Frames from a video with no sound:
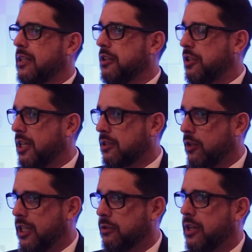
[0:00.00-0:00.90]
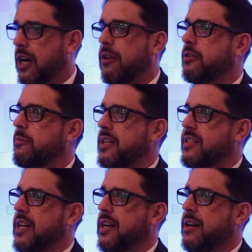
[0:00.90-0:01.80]
da diretoria do Inaldo
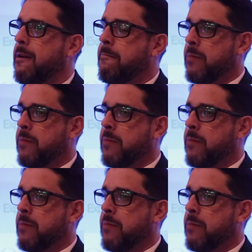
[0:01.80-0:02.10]
Bezerra,